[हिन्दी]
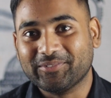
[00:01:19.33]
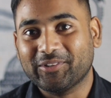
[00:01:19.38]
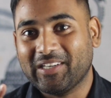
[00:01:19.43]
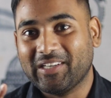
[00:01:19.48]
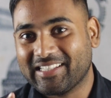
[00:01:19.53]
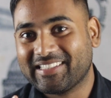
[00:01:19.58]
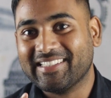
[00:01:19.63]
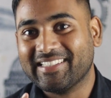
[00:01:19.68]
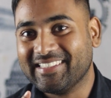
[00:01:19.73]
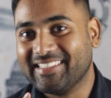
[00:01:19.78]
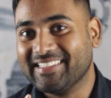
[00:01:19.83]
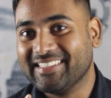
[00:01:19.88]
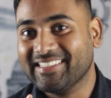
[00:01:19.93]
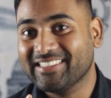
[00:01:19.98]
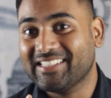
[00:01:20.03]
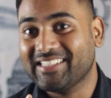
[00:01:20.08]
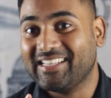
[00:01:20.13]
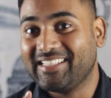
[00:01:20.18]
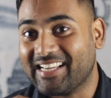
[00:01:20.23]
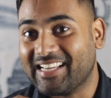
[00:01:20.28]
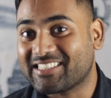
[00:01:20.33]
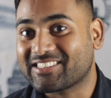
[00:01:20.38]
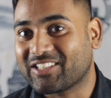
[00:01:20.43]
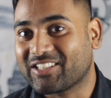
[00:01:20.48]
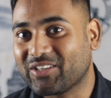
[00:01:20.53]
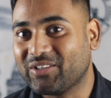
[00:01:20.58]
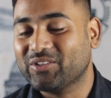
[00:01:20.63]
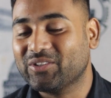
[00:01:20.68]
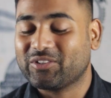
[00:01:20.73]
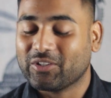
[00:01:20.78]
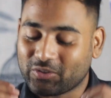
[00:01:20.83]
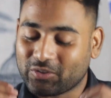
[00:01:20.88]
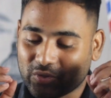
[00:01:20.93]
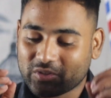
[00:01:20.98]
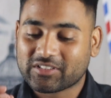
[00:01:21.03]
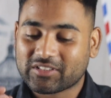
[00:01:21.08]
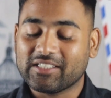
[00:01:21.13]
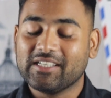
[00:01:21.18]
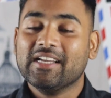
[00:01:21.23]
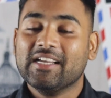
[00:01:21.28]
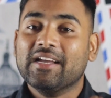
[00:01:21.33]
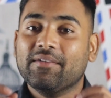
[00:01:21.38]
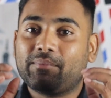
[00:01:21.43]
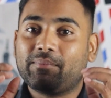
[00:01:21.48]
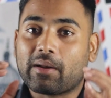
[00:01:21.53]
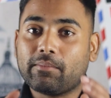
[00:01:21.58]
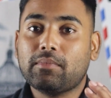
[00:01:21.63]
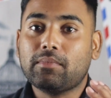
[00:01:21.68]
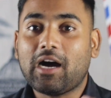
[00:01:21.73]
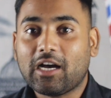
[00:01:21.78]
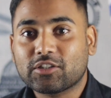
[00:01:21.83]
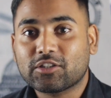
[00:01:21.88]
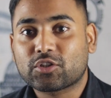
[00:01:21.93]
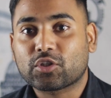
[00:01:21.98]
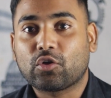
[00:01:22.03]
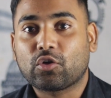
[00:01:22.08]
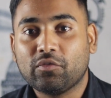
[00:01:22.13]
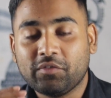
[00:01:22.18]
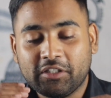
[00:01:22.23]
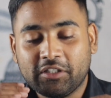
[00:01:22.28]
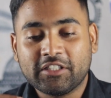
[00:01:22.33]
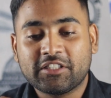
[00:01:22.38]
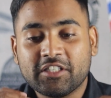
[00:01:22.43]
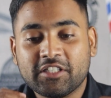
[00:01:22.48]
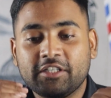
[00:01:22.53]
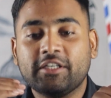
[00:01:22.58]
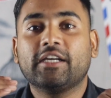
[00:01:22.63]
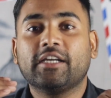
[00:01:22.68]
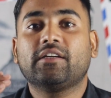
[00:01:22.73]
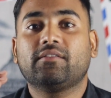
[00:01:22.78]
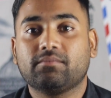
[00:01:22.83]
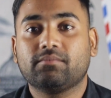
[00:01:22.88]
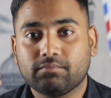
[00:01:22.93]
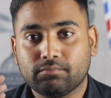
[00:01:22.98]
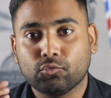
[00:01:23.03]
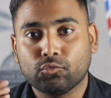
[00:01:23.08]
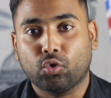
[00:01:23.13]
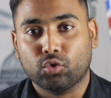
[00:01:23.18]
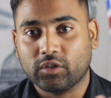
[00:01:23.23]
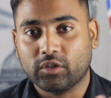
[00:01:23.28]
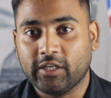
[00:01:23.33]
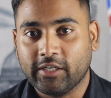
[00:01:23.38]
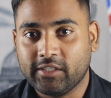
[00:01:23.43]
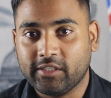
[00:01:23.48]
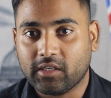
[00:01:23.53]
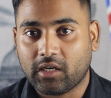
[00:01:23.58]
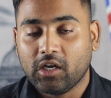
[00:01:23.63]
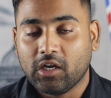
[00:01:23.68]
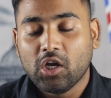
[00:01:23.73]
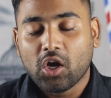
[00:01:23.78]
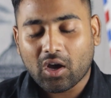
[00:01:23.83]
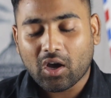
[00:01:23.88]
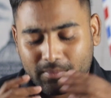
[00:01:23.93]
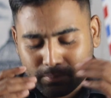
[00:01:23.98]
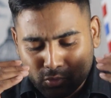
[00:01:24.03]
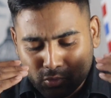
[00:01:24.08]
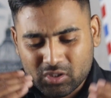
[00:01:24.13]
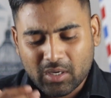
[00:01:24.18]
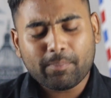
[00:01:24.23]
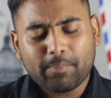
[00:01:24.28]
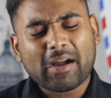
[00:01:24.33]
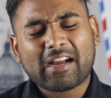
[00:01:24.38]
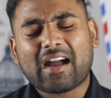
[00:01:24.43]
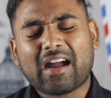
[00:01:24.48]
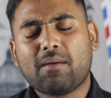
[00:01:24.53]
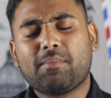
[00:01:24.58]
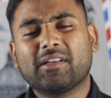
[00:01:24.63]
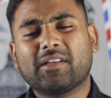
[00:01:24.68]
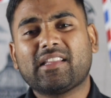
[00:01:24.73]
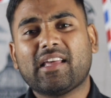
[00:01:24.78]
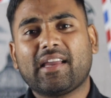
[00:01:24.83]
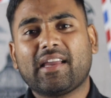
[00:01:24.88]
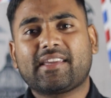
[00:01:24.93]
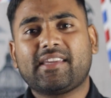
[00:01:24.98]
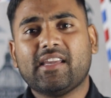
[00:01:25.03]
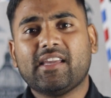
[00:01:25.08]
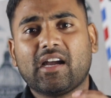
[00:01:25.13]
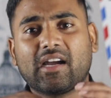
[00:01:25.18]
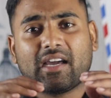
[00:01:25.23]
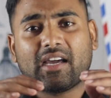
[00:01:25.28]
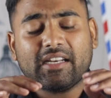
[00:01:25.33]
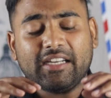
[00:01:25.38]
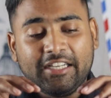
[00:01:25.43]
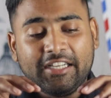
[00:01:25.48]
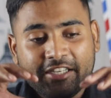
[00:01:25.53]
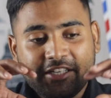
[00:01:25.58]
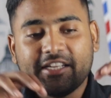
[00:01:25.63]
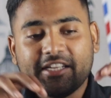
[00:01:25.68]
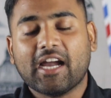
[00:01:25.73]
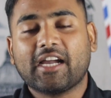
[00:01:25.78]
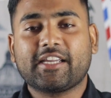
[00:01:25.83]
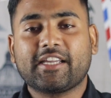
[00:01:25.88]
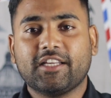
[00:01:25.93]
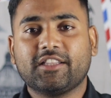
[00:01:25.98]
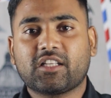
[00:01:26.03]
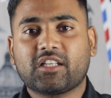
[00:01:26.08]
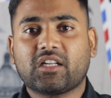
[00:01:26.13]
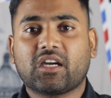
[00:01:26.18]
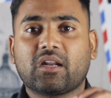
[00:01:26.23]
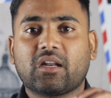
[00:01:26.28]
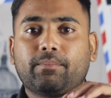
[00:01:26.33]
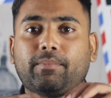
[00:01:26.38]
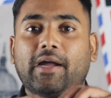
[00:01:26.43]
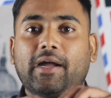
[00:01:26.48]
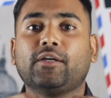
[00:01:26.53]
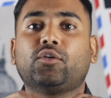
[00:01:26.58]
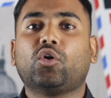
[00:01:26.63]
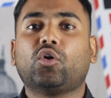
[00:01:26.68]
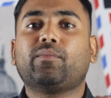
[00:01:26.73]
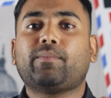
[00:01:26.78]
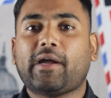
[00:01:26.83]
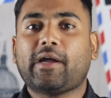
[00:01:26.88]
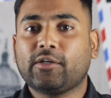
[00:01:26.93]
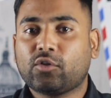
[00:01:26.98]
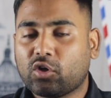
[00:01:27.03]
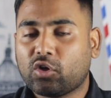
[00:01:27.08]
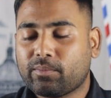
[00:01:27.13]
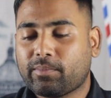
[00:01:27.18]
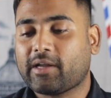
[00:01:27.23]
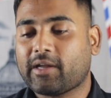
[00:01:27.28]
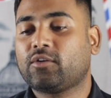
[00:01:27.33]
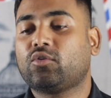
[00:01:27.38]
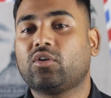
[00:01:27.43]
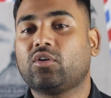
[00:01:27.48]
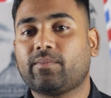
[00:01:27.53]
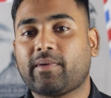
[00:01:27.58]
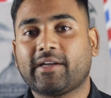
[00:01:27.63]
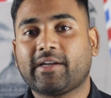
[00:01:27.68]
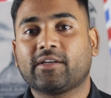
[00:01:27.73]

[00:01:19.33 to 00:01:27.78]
बोला था ना गैस करो तो दोस्त ब्रह्मास्त्र को भी डिज्नी ने गोद ले लिया और मुझे पक्का पता है कि अगर इंडिया के अंदर अगर बाइकआउट बाइकआउट बाइकआउट